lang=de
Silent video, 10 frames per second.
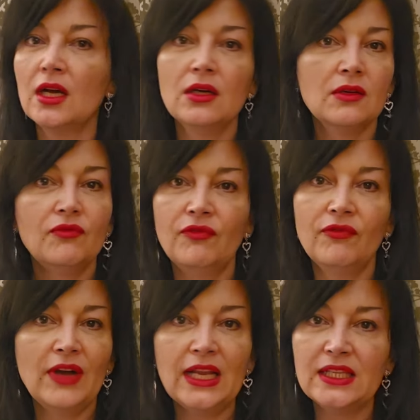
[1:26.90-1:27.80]
Äh,
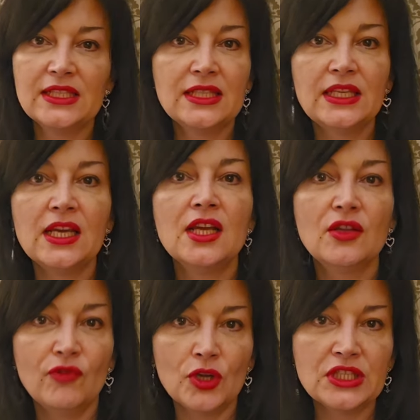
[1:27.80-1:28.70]
falls sie
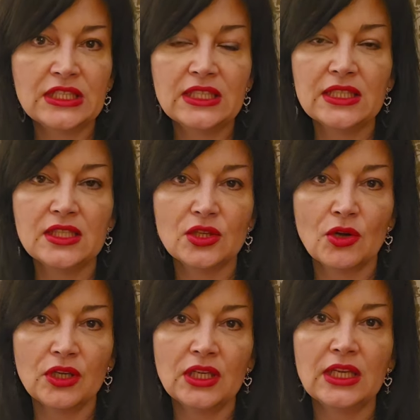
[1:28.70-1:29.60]
nervös sind, sie
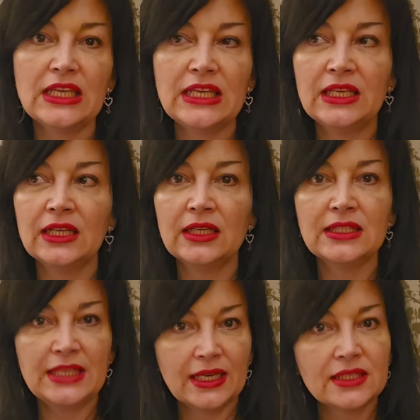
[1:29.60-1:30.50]
können ihr
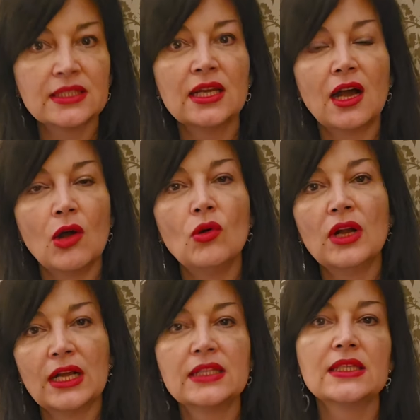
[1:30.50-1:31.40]
Text
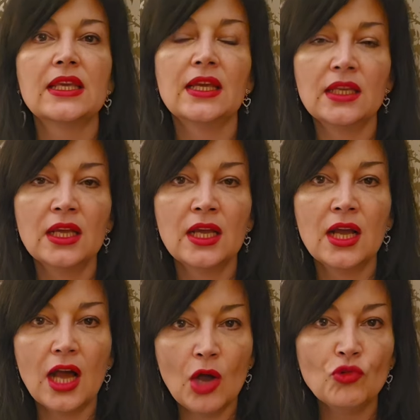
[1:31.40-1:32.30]
auch ganz gern
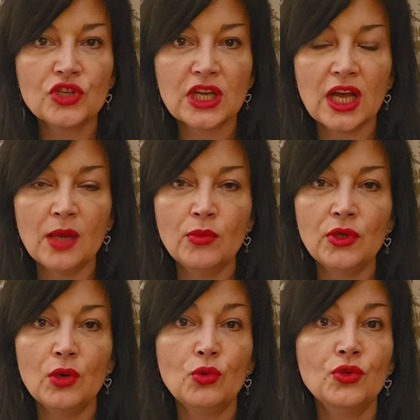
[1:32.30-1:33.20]

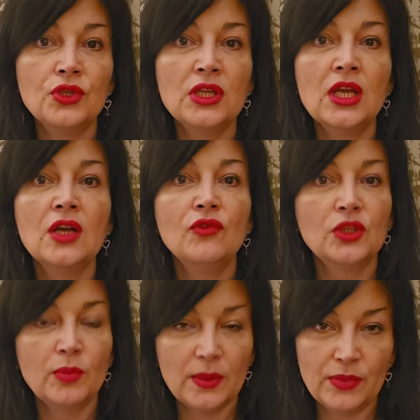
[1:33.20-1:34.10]
aufschreiben und
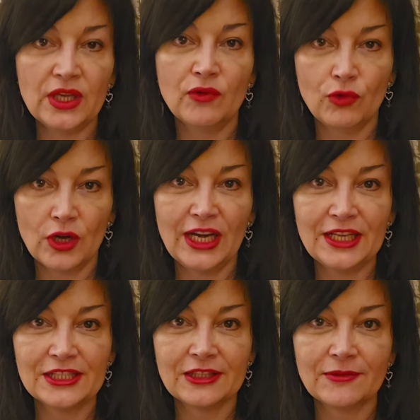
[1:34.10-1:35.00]
von Papier
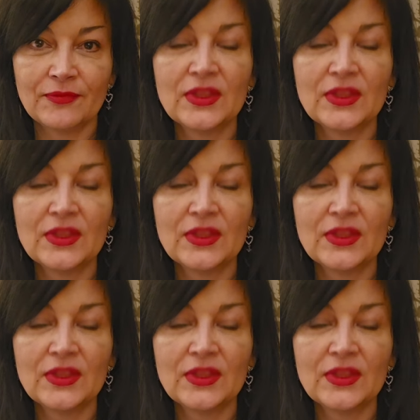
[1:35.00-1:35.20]
vorlesen.